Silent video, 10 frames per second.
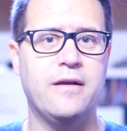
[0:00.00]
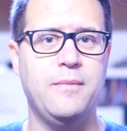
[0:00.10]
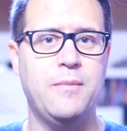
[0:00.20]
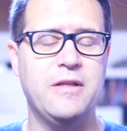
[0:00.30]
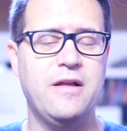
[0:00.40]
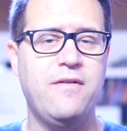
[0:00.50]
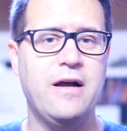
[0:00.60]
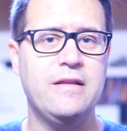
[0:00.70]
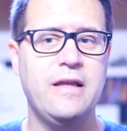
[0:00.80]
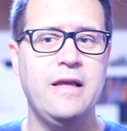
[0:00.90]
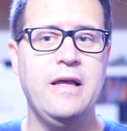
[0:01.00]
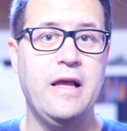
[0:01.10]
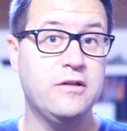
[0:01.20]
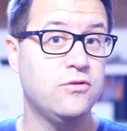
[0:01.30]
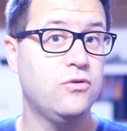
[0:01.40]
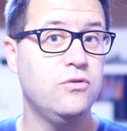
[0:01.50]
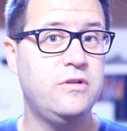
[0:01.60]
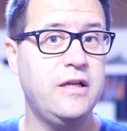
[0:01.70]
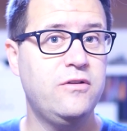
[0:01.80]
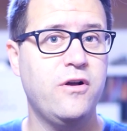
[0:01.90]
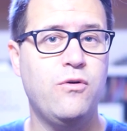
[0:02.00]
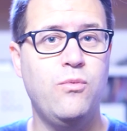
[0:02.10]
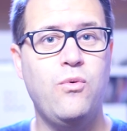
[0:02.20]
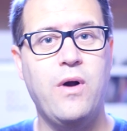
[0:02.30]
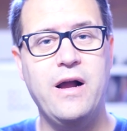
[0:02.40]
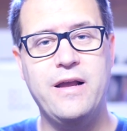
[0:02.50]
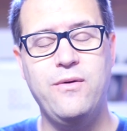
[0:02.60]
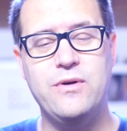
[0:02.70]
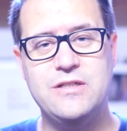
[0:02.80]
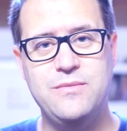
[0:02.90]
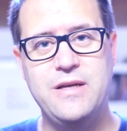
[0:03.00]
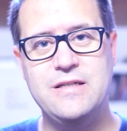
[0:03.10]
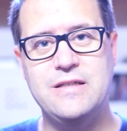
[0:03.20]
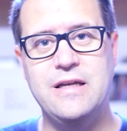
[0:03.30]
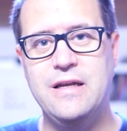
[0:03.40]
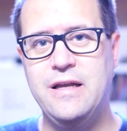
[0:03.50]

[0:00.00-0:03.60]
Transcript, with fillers: che mi mandavate e sono contento che comunque anche in questi mesi